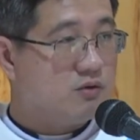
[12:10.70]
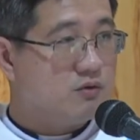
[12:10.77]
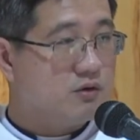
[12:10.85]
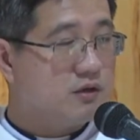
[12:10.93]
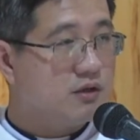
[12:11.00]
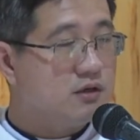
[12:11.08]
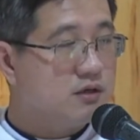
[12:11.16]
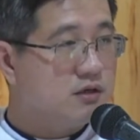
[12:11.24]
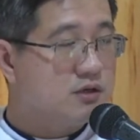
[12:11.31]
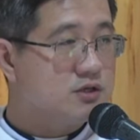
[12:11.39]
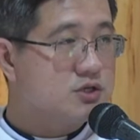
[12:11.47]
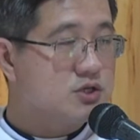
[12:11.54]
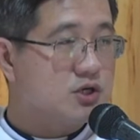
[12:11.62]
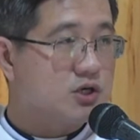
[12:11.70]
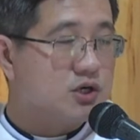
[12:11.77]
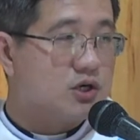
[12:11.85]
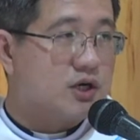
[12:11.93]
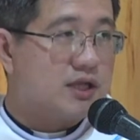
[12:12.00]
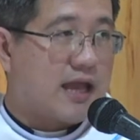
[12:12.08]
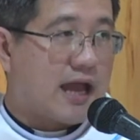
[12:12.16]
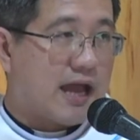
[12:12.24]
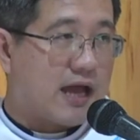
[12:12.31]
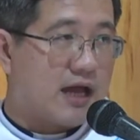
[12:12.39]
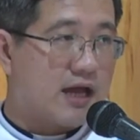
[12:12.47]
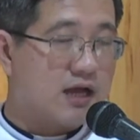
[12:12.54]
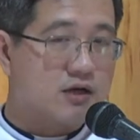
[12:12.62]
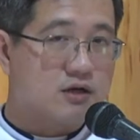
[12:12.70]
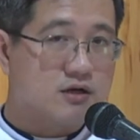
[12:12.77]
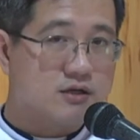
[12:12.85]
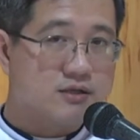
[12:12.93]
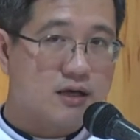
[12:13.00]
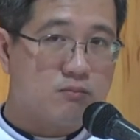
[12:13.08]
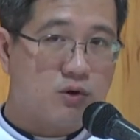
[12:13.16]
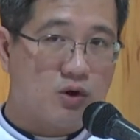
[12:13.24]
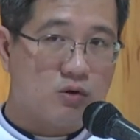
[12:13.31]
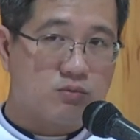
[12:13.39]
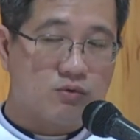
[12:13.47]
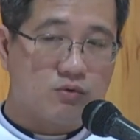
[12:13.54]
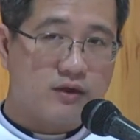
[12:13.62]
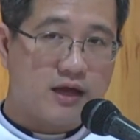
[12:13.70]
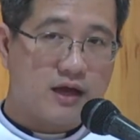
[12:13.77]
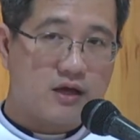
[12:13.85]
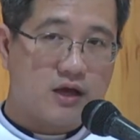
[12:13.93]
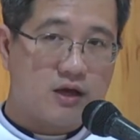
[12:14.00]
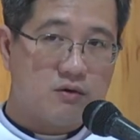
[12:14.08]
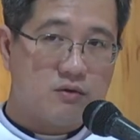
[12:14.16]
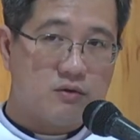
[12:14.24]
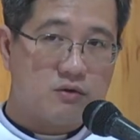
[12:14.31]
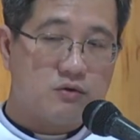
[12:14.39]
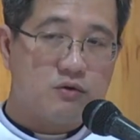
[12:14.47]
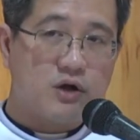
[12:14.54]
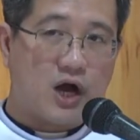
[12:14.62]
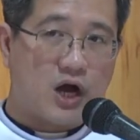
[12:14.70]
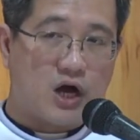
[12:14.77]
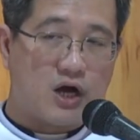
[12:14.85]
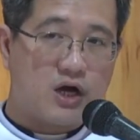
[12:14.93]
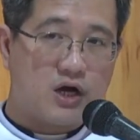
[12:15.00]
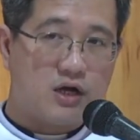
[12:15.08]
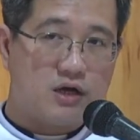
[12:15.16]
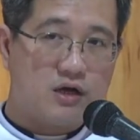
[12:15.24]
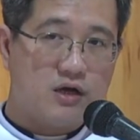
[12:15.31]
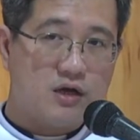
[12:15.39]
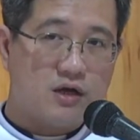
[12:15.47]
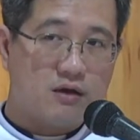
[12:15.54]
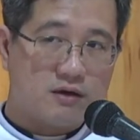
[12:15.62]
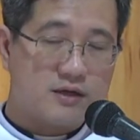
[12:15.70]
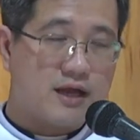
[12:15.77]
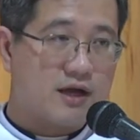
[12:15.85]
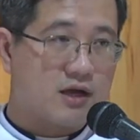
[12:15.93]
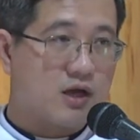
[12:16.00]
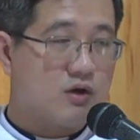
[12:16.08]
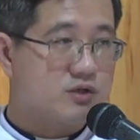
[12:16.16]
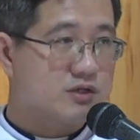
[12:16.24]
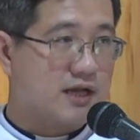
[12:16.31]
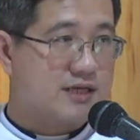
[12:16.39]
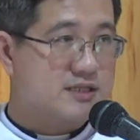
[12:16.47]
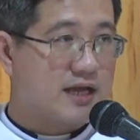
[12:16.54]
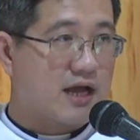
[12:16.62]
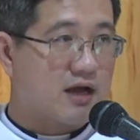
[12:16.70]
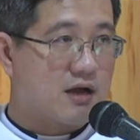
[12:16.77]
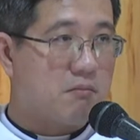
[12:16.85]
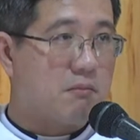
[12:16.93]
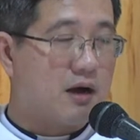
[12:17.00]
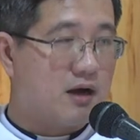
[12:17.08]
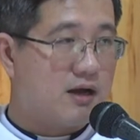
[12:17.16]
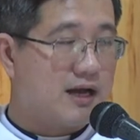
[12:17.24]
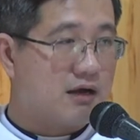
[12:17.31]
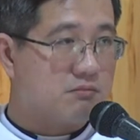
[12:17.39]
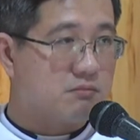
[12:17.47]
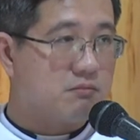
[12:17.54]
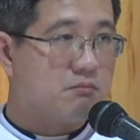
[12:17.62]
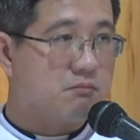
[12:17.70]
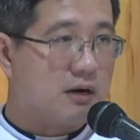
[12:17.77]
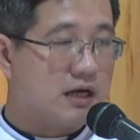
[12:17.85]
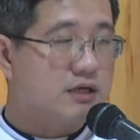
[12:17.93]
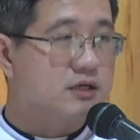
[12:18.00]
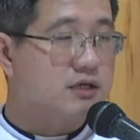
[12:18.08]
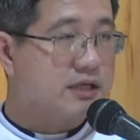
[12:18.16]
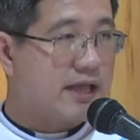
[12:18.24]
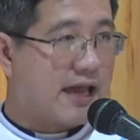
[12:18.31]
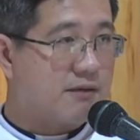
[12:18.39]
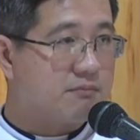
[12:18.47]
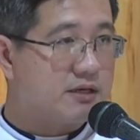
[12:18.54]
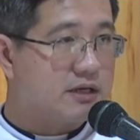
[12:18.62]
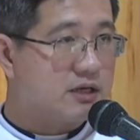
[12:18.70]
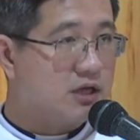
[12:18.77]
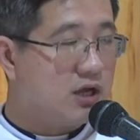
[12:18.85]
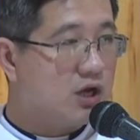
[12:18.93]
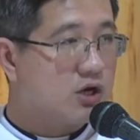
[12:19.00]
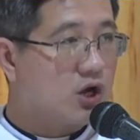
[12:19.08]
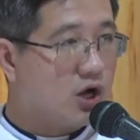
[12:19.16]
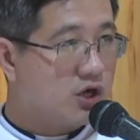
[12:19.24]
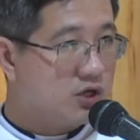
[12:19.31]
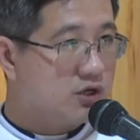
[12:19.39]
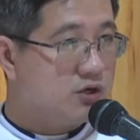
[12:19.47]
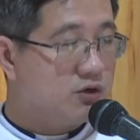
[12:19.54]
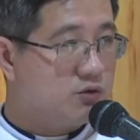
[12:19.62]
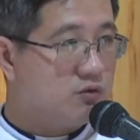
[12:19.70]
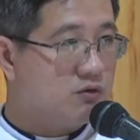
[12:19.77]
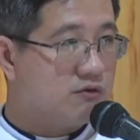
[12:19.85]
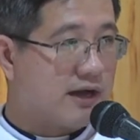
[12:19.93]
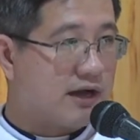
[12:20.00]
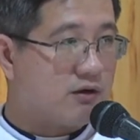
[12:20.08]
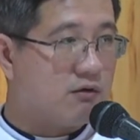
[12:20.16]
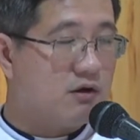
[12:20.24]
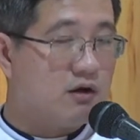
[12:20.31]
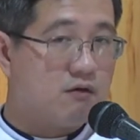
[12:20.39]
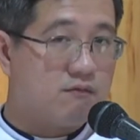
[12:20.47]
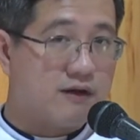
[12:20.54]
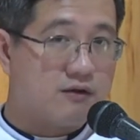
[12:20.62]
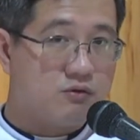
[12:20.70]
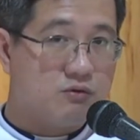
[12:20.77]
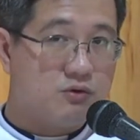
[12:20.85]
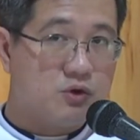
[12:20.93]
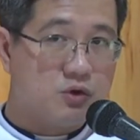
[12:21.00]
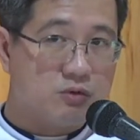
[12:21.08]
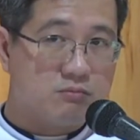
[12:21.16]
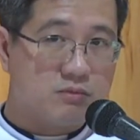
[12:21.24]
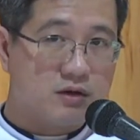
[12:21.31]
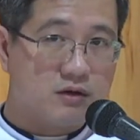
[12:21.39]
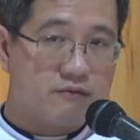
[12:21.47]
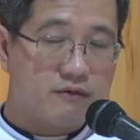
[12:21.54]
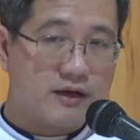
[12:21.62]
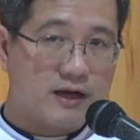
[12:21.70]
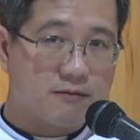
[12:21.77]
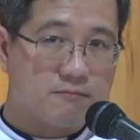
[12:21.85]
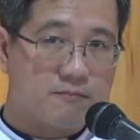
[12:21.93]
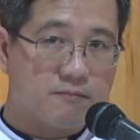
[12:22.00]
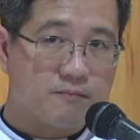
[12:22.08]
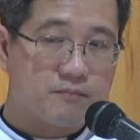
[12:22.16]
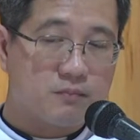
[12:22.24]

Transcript: Chúa như đứng trước cửa nhà, cửa tâm hồn của Gia-kêu, Chúa gõ. Gia-kêu sẵn sàng mở lòng, mở cửa nhà mình, đón rước Chúa vào và Chúa dùng bữa với ông.